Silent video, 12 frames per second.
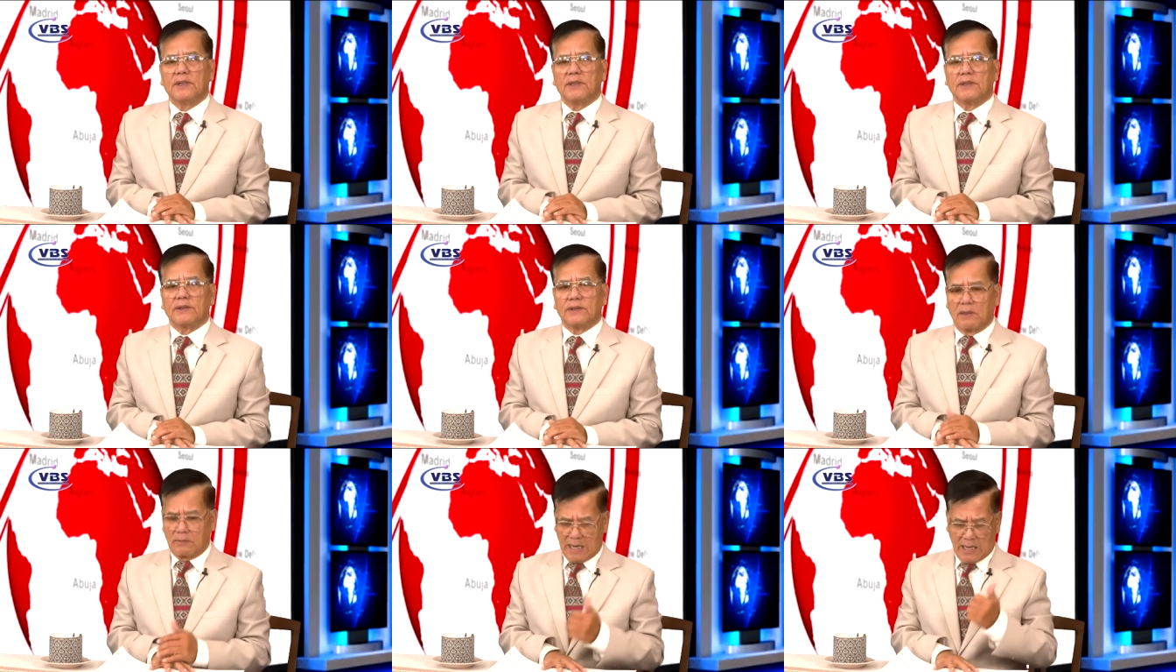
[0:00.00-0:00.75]

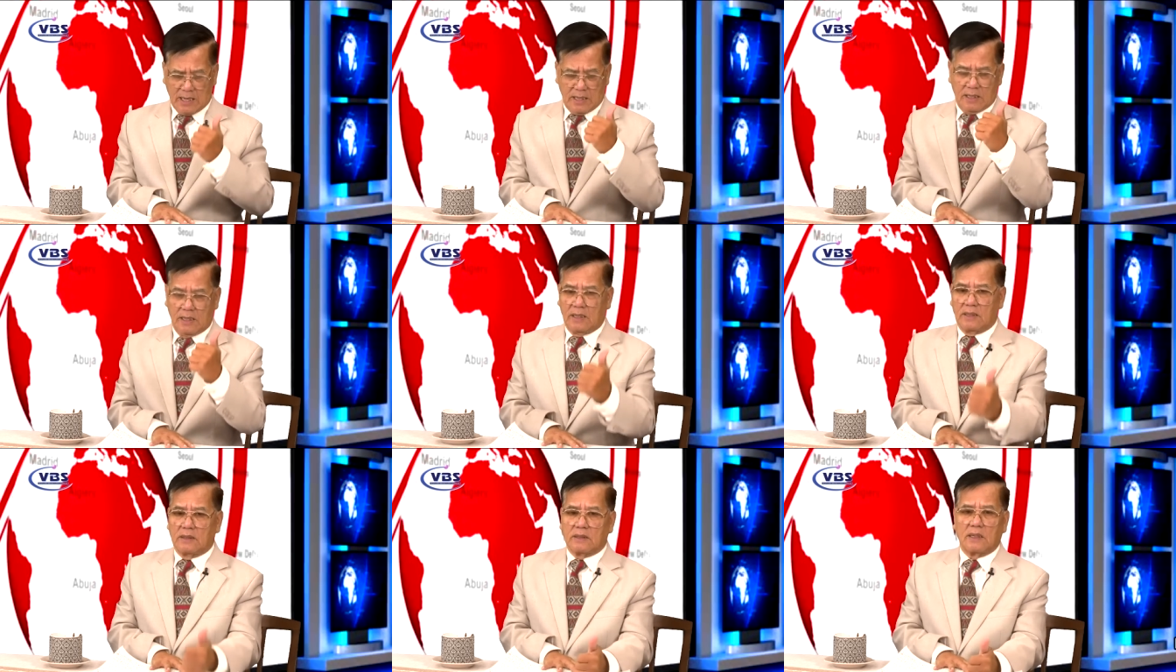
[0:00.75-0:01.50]
Nhưng mà
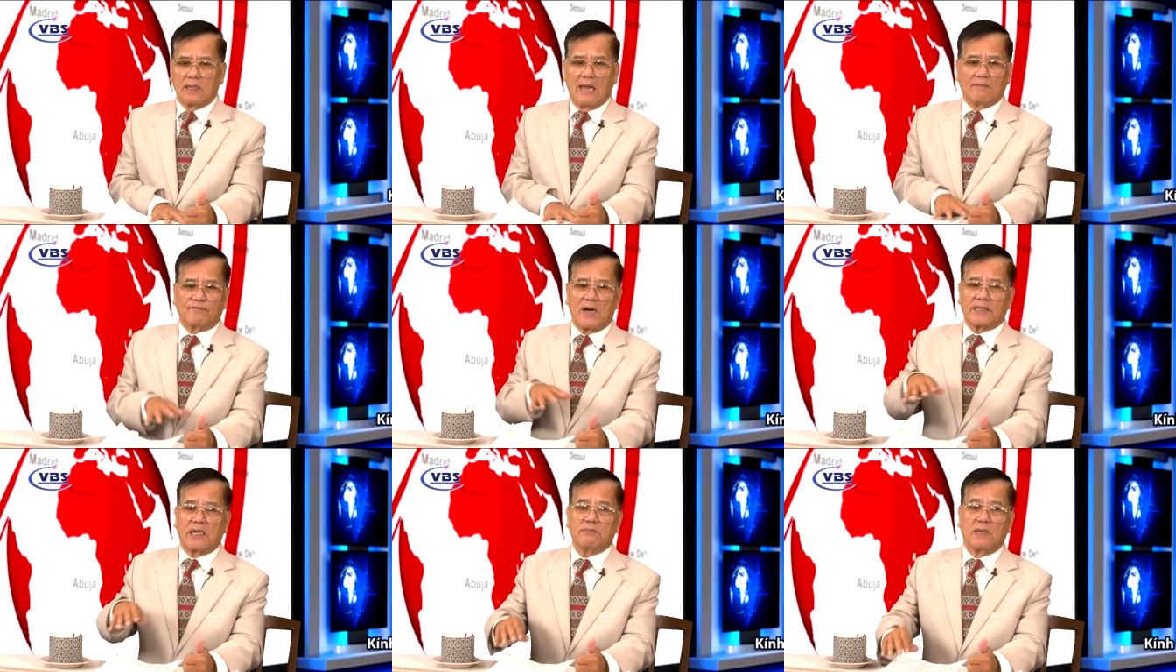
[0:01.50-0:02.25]
lạm phát
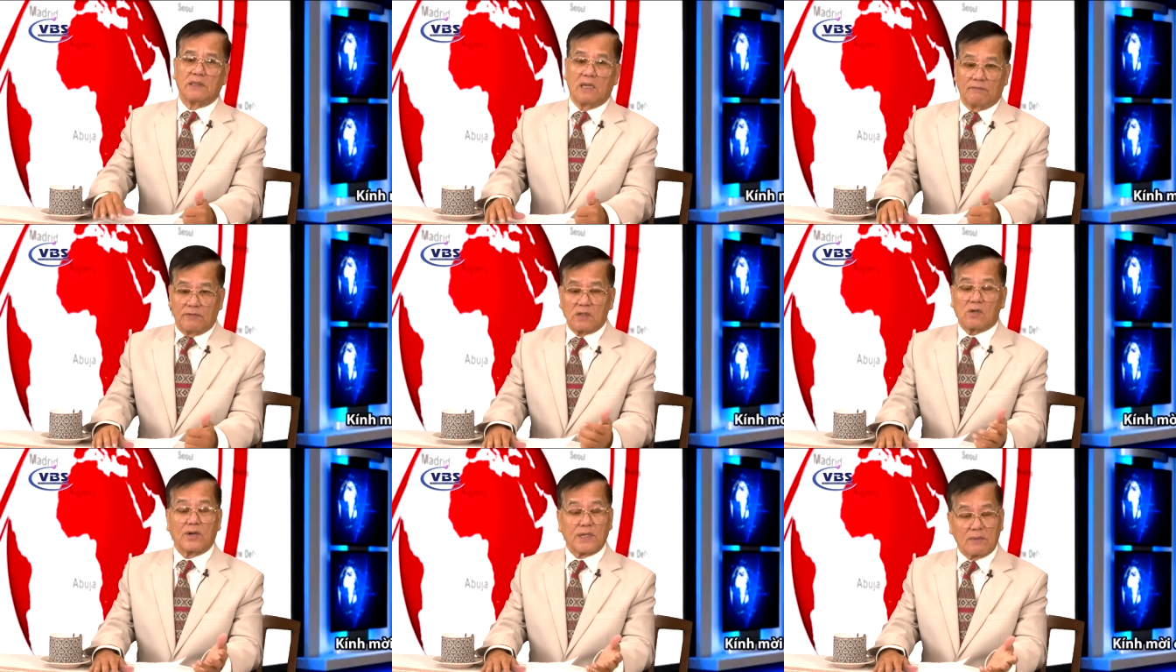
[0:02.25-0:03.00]
đến bây giờ vẫn
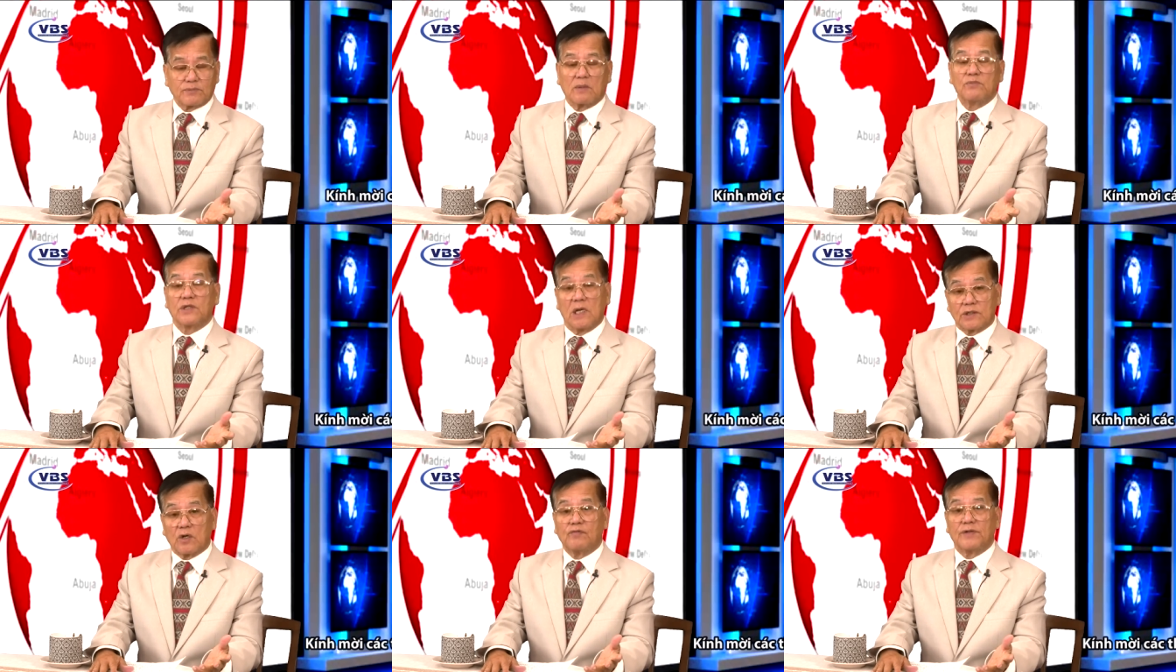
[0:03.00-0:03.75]
còn năm phẩy năm
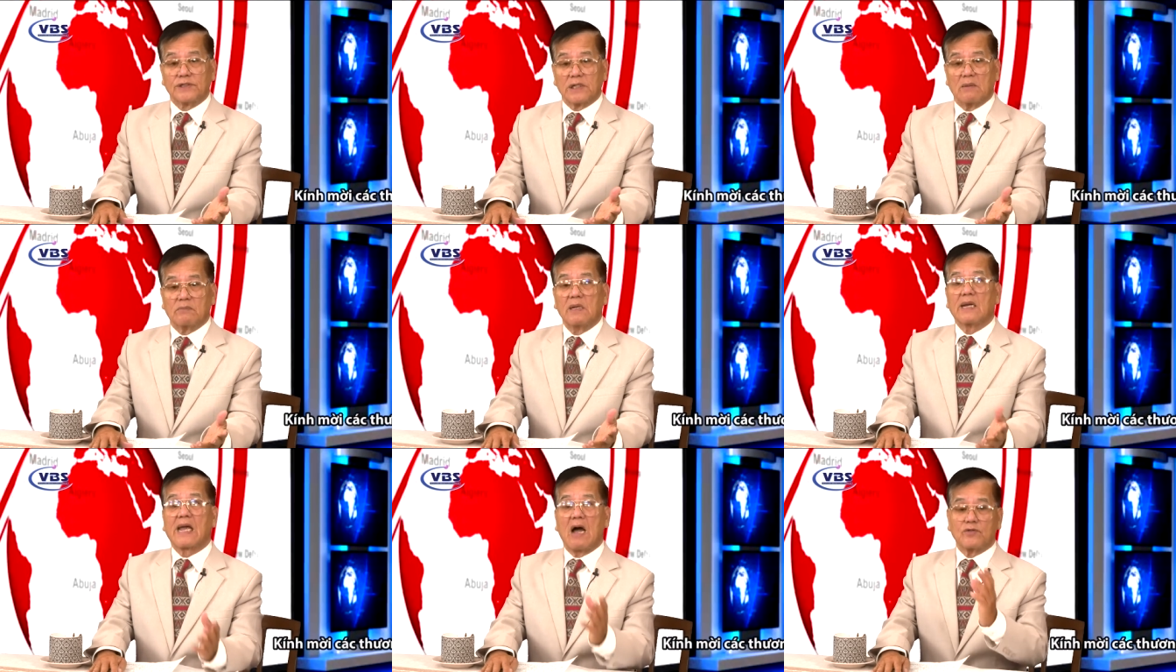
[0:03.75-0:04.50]
sáu phần trăm,
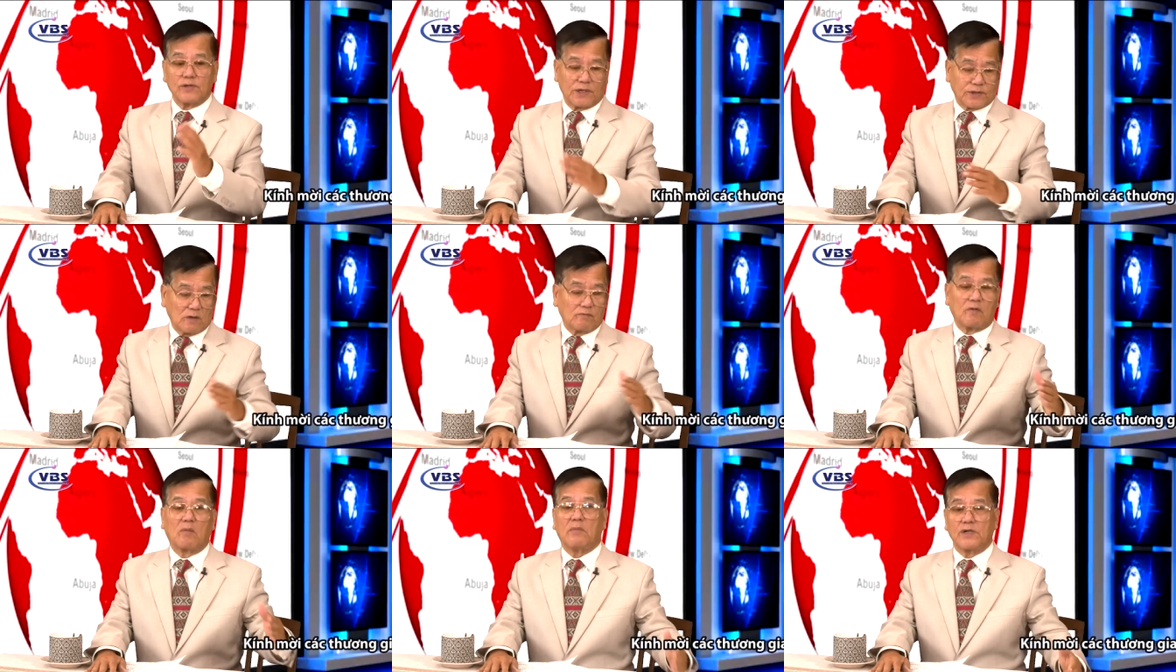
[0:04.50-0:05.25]
cao nhất trong
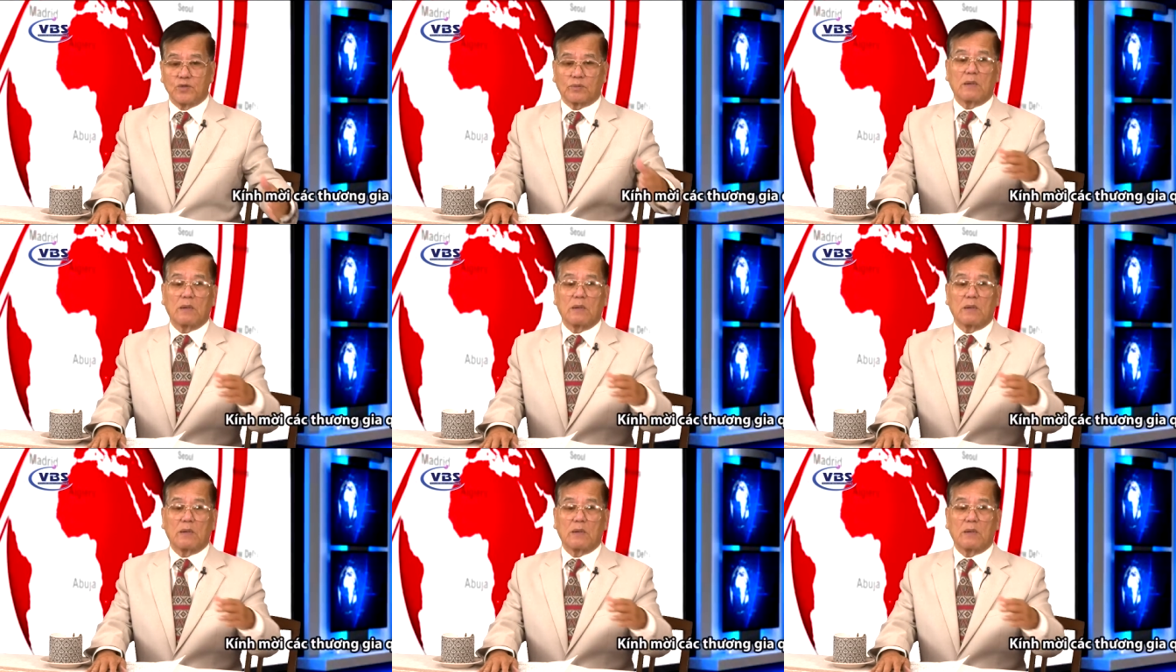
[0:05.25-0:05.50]
vòng mấy chục năm